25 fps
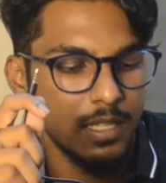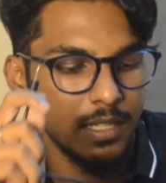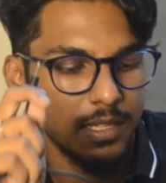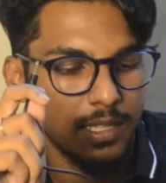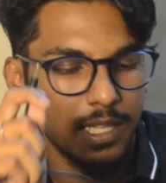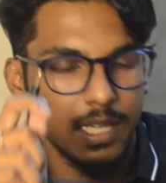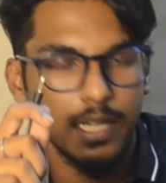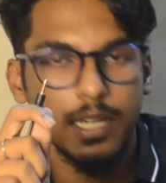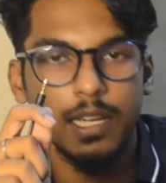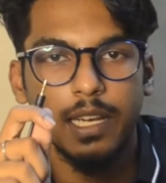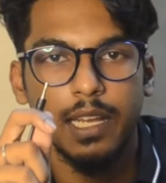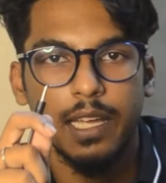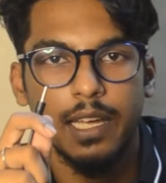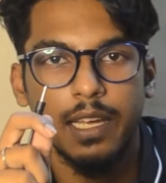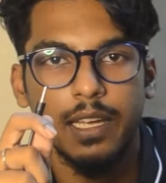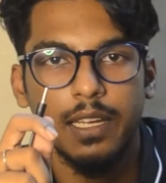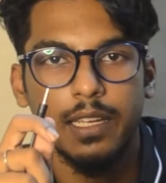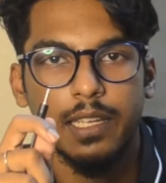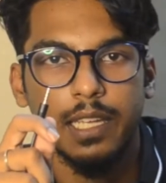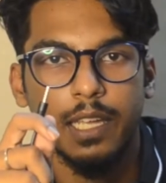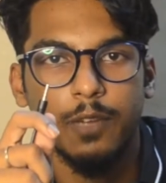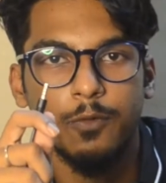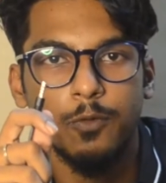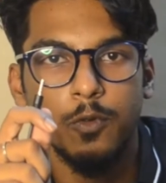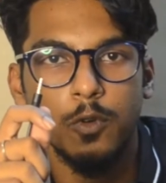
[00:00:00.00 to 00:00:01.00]
தரல
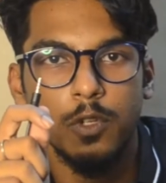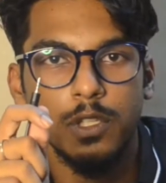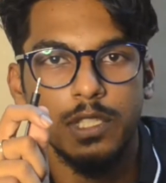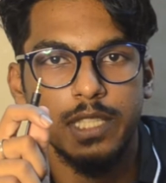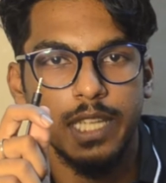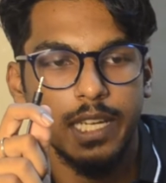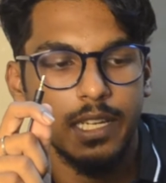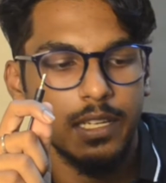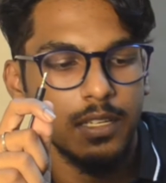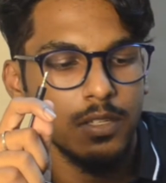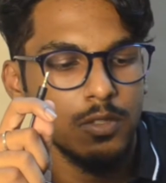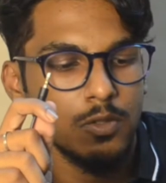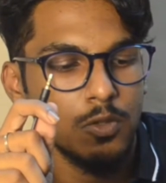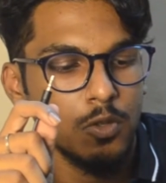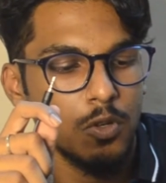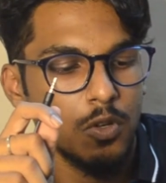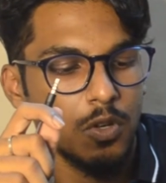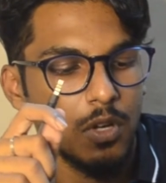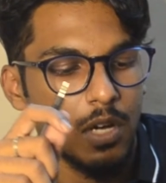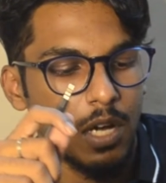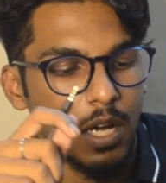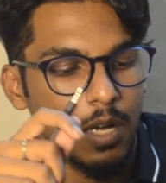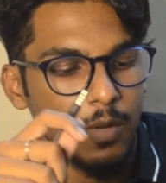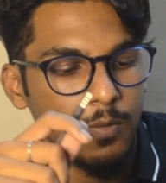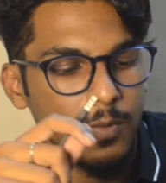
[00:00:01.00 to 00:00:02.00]
ஹெட்ஃபோன் ஜாக்கு ஸோ
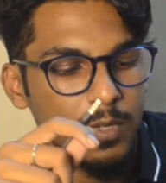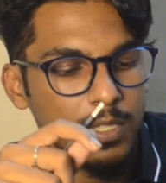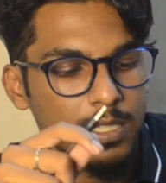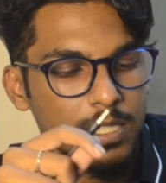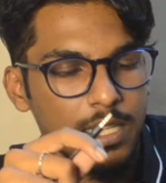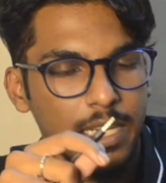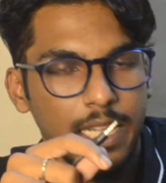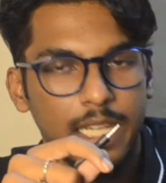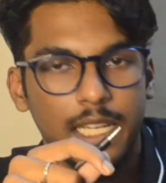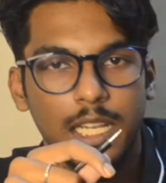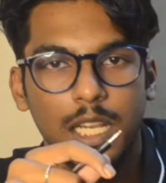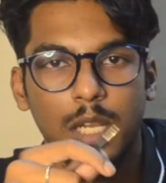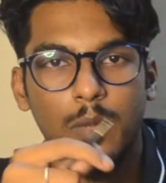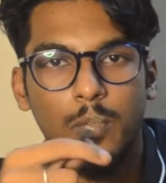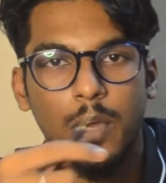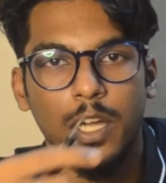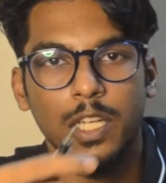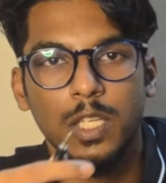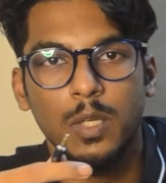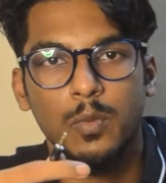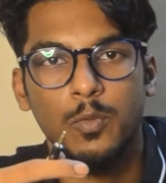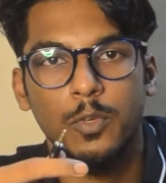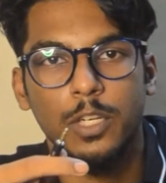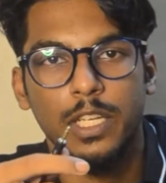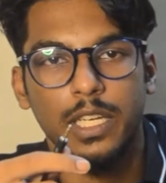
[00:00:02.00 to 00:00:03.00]
ஆப்வியஸ்லி என்னால் மாட்ட
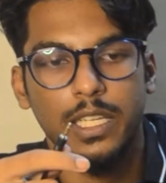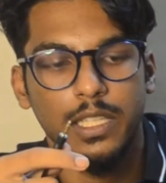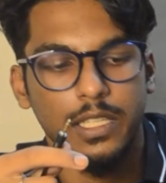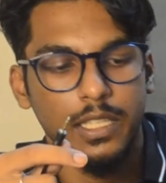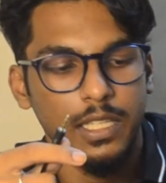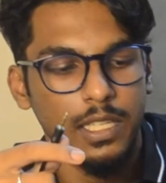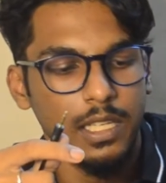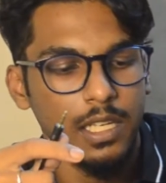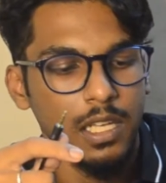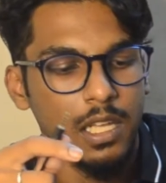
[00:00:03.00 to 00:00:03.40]
முடியாது